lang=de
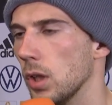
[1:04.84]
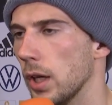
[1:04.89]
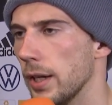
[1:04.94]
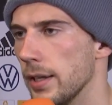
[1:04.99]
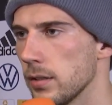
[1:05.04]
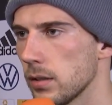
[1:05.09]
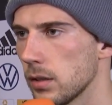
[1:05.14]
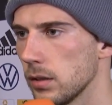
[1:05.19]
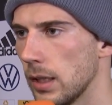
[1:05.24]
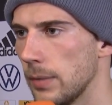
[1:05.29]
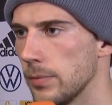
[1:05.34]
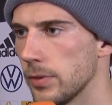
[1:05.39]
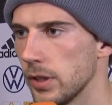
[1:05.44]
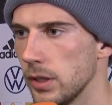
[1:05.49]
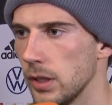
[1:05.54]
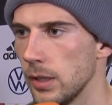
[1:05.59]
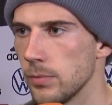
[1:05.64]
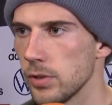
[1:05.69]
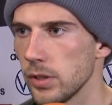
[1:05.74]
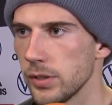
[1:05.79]
Ja, insgesamt
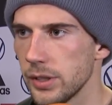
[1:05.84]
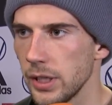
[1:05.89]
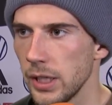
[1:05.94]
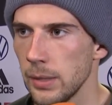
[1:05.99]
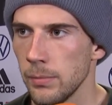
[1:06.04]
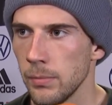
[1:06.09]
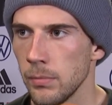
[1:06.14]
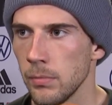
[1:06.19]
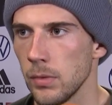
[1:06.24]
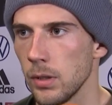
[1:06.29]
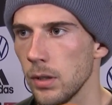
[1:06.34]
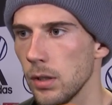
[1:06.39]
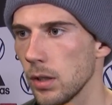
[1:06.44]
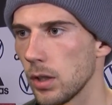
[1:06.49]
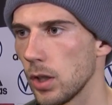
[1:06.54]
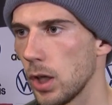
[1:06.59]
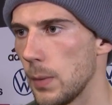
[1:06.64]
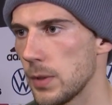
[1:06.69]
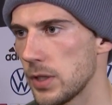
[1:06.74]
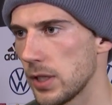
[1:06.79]
in dem System, äh,
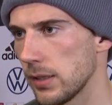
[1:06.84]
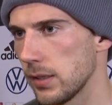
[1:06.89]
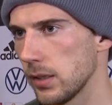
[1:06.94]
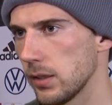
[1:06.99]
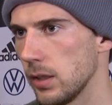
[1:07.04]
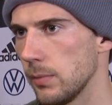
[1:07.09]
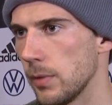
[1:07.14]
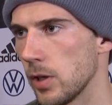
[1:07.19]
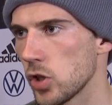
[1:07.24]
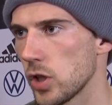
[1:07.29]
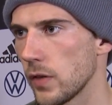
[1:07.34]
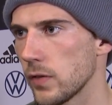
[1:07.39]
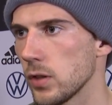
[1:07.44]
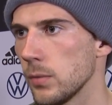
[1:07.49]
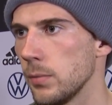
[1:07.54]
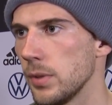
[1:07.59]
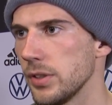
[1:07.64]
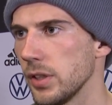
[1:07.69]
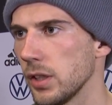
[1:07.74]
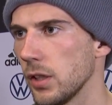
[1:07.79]
glaube ich, hat sich die Mannschaft
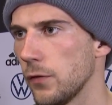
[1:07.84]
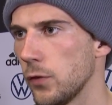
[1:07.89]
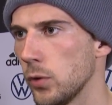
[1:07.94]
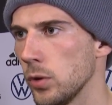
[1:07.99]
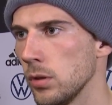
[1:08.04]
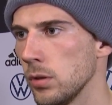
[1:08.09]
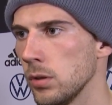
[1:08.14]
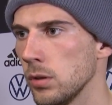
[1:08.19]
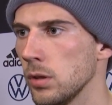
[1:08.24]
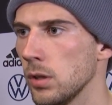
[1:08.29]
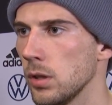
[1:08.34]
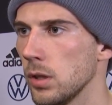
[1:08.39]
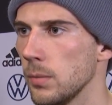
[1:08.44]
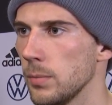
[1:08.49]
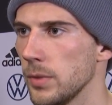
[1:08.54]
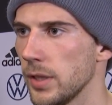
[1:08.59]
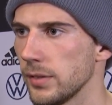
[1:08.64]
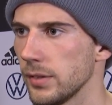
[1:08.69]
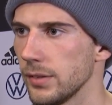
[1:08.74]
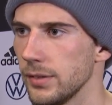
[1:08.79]
so ein bisschen gefunden.
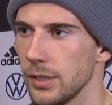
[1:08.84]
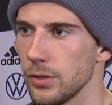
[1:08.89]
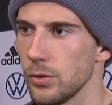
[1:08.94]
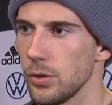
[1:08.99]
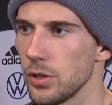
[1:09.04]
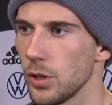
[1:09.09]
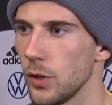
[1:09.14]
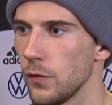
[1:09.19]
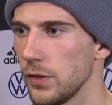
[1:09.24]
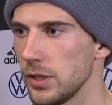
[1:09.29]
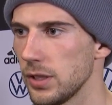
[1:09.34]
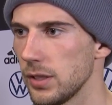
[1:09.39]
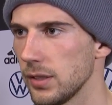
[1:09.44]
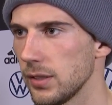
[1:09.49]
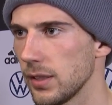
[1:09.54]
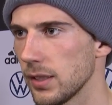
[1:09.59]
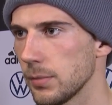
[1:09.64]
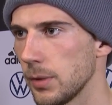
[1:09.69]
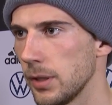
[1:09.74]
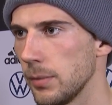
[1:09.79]
Ähm, das ist natürlich auch
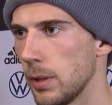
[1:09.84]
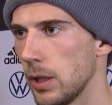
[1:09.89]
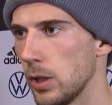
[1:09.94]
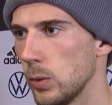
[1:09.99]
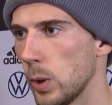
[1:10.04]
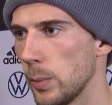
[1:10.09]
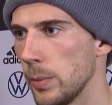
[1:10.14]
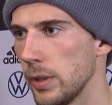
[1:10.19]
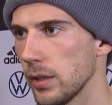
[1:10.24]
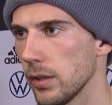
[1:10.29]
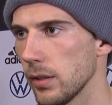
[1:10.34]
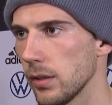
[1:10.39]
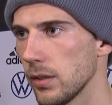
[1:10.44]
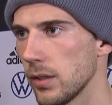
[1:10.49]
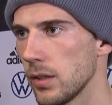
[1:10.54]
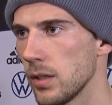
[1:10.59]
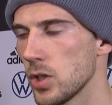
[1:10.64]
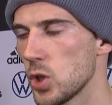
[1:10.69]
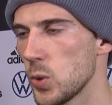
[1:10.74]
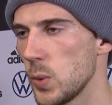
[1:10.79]
wichtig, dass man mal über
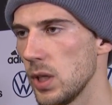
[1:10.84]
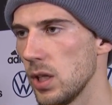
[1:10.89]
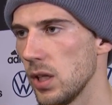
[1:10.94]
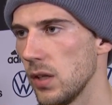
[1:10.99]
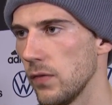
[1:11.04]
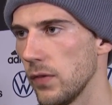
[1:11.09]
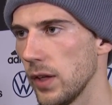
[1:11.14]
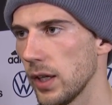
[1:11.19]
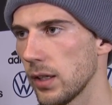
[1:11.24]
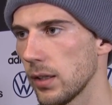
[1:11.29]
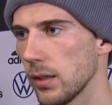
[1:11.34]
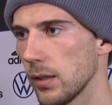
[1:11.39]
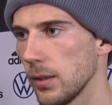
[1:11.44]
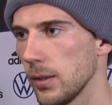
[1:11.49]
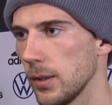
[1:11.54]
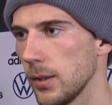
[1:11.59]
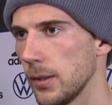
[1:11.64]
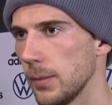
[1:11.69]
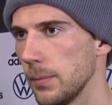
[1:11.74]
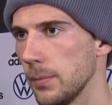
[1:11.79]
mehrere Spiele hinweg
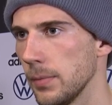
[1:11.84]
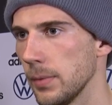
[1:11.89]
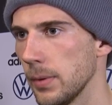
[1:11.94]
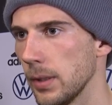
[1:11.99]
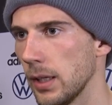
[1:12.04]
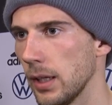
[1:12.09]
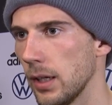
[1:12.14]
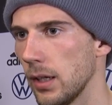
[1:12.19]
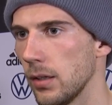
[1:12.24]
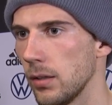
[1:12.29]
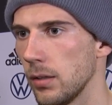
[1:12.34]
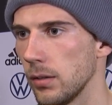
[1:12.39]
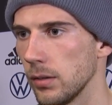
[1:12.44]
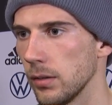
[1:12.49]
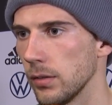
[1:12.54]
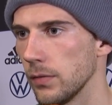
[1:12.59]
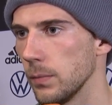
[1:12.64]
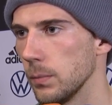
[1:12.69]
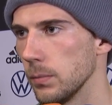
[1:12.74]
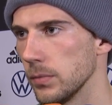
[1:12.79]
ähm, ja,
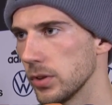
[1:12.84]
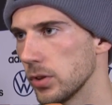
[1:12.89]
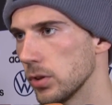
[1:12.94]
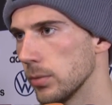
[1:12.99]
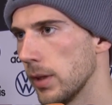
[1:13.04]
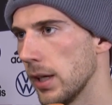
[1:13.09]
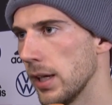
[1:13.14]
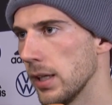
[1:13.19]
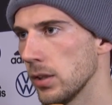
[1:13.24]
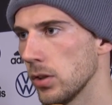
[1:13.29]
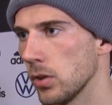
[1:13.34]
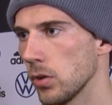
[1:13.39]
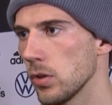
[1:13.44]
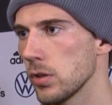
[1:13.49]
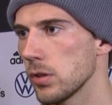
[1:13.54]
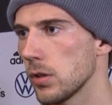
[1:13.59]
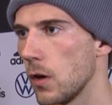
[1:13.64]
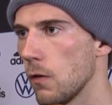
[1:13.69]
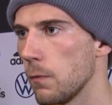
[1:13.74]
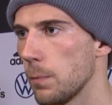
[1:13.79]
zum einen
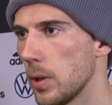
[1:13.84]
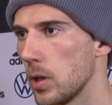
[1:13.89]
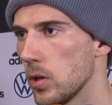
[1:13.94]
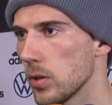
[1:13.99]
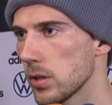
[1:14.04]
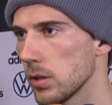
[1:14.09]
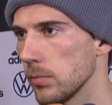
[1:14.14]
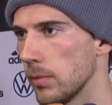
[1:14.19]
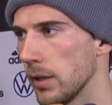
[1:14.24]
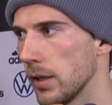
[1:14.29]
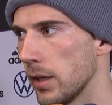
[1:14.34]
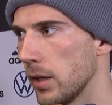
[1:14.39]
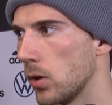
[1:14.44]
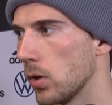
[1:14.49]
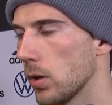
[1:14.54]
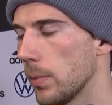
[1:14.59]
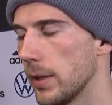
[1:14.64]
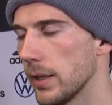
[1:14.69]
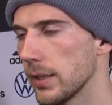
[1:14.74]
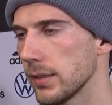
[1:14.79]
Gerüst aufbaut, zum anderen
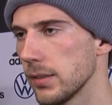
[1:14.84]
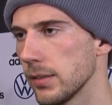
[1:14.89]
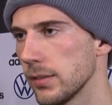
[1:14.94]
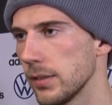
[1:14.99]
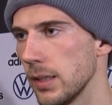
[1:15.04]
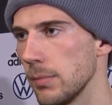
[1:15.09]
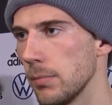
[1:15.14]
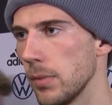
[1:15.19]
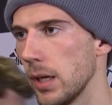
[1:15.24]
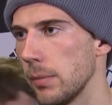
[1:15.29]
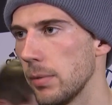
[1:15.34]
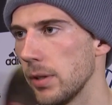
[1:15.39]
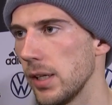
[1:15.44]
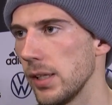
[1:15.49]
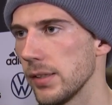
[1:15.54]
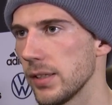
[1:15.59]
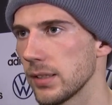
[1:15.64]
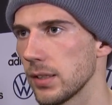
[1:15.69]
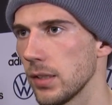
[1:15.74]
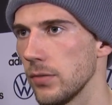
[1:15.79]
auch mal das System
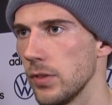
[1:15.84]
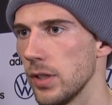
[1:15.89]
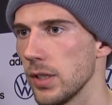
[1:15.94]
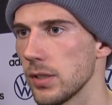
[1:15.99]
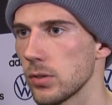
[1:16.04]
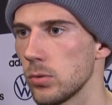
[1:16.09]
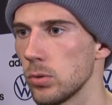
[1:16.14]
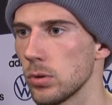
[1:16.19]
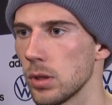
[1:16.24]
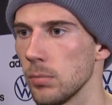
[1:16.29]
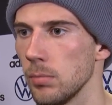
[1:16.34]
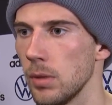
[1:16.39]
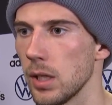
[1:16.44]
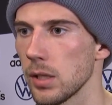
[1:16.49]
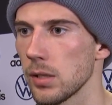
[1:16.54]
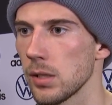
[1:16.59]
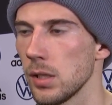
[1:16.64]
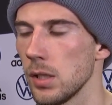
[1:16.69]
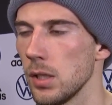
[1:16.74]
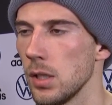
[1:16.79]
beibehält. Das haben wir jetzt gut
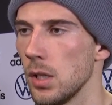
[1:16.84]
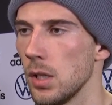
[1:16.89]
gemacht.